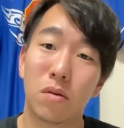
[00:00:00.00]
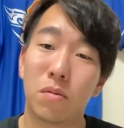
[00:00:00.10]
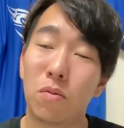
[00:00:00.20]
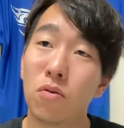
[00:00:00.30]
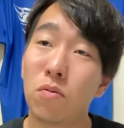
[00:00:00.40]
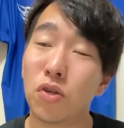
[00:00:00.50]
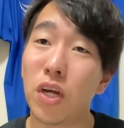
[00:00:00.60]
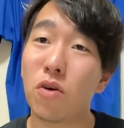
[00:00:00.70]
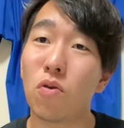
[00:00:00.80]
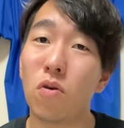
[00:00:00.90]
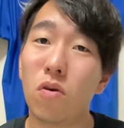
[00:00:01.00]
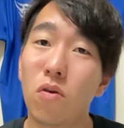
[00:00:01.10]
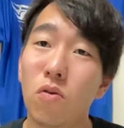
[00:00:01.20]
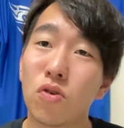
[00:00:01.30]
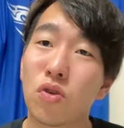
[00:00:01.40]
まあ、僕もチェコ、
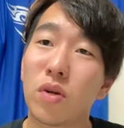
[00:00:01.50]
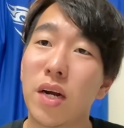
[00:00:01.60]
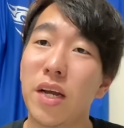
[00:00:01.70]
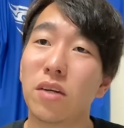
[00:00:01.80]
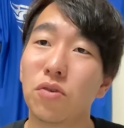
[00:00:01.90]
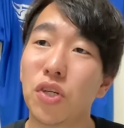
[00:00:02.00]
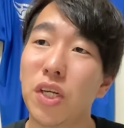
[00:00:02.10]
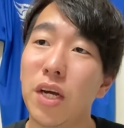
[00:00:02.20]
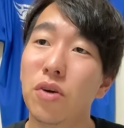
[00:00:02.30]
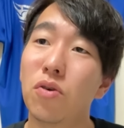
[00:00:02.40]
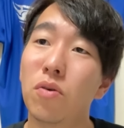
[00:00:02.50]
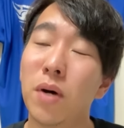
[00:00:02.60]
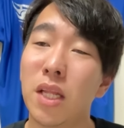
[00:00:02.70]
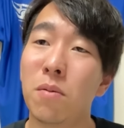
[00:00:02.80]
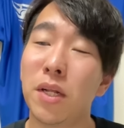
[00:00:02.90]
オーストラリアの試合を、ま
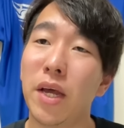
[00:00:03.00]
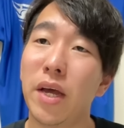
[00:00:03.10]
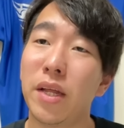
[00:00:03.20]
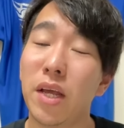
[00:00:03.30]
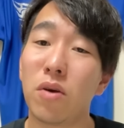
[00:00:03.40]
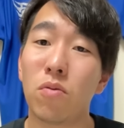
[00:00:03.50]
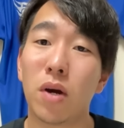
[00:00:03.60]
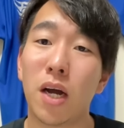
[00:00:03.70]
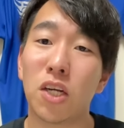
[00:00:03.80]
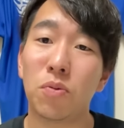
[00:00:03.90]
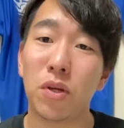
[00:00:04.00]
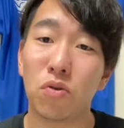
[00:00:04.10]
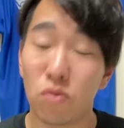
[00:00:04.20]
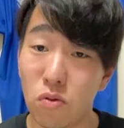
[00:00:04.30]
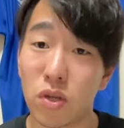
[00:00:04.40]
あ、生でね、今回初めてこ
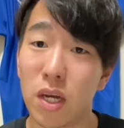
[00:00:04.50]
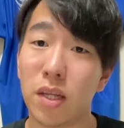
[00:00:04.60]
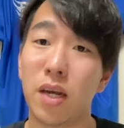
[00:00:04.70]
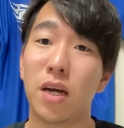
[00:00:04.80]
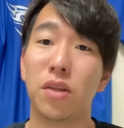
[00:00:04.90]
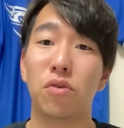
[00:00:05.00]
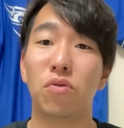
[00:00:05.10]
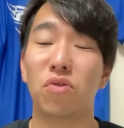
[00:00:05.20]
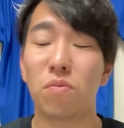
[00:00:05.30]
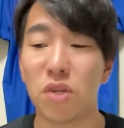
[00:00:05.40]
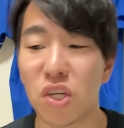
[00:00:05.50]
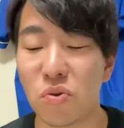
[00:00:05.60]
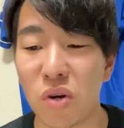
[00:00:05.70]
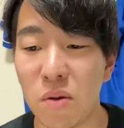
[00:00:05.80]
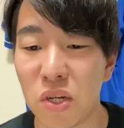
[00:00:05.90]
の国際大会っていうところで見させて
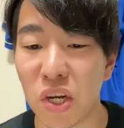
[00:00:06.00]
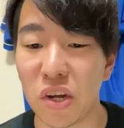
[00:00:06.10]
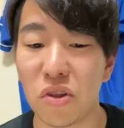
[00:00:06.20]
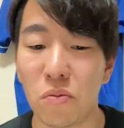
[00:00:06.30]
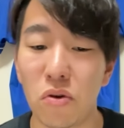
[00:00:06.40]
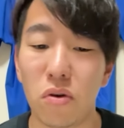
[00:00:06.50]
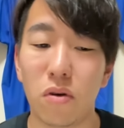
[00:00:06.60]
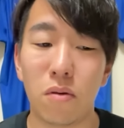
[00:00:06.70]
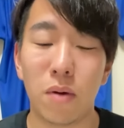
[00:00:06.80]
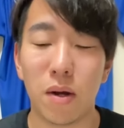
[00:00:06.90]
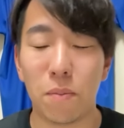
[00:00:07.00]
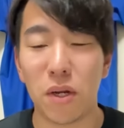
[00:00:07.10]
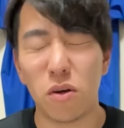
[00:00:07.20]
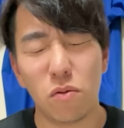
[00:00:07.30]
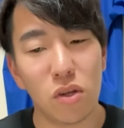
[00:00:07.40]
もらいましたけれども、まあやっぱ
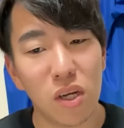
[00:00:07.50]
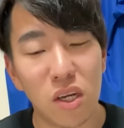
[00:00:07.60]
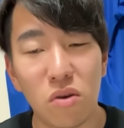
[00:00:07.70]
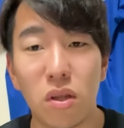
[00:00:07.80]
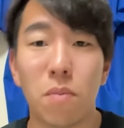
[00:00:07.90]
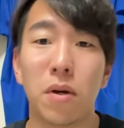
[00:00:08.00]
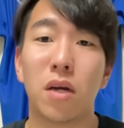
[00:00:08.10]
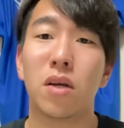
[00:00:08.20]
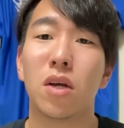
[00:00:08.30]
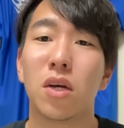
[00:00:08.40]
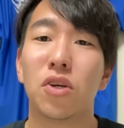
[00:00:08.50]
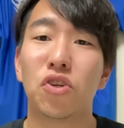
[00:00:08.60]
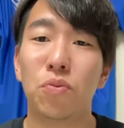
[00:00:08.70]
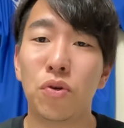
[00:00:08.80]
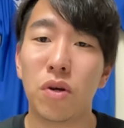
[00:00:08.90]
日本の野球ってやっぱ守
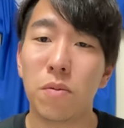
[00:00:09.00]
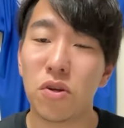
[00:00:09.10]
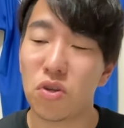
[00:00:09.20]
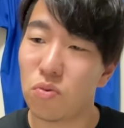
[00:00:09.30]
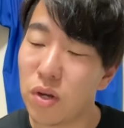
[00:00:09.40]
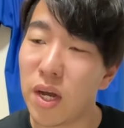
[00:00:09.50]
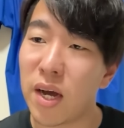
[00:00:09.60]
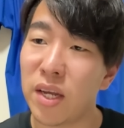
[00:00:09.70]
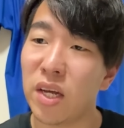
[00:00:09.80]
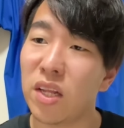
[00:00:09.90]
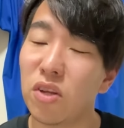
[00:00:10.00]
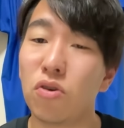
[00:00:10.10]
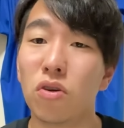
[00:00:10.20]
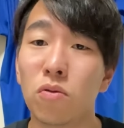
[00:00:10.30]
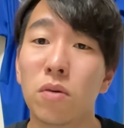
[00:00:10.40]
備のレベルすごい高いんやなっていうふう
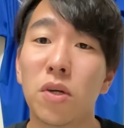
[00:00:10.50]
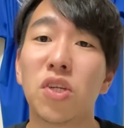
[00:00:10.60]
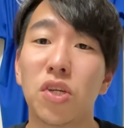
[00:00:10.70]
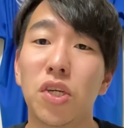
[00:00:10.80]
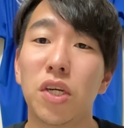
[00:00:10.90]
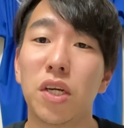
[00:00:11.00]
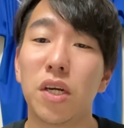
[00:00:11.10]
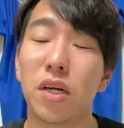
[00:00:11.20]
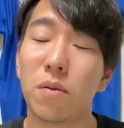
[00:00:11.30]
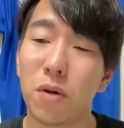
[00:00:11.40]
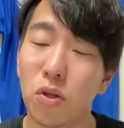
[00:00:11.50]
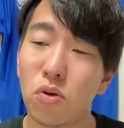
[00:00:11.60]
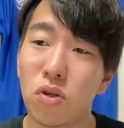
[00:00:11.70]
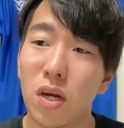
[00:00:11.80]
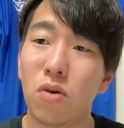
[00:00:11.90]
に思いましたし、やっぱ一
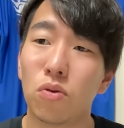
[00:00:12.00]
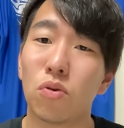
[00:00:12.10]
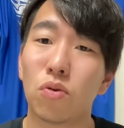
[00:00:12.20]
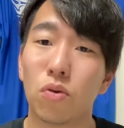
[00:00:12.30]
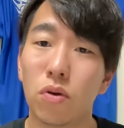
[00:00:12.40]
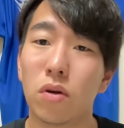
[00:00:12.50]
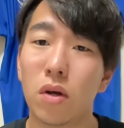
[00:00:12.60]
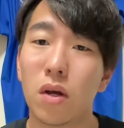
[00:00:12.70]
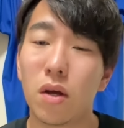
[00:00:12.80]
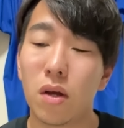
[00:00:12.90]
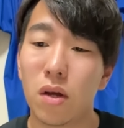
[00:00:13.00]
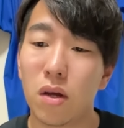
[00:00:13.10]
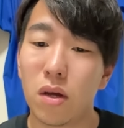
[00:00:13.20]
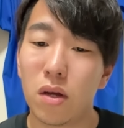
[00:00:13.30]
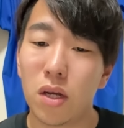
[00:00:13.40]
つのアウトを取る、
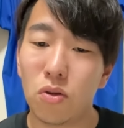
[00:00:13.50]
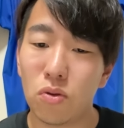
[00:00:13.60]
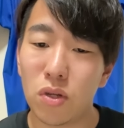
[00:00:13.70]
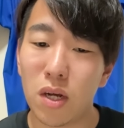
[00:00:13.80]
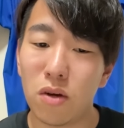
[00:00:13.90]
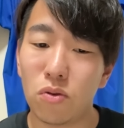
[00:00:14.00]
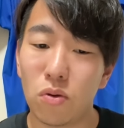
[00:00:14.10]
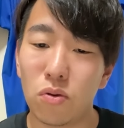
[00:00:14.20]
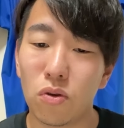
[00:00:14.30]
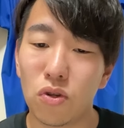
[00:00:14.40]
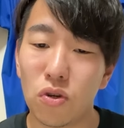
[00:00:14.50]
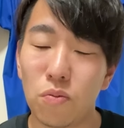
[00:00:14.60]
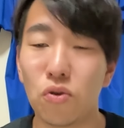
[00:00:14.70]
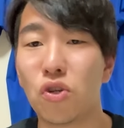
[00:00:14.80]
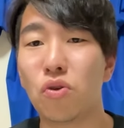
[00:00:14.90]
一つのアウトを取るその
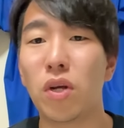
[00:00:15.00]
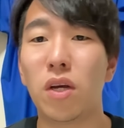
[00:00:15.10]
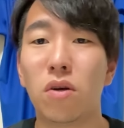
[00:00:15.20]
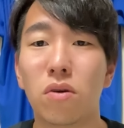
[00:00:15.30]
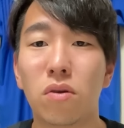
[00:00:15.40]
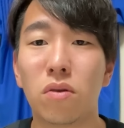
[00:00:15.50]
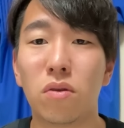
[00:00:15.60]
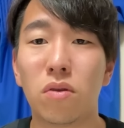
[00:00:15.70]
ポジショニング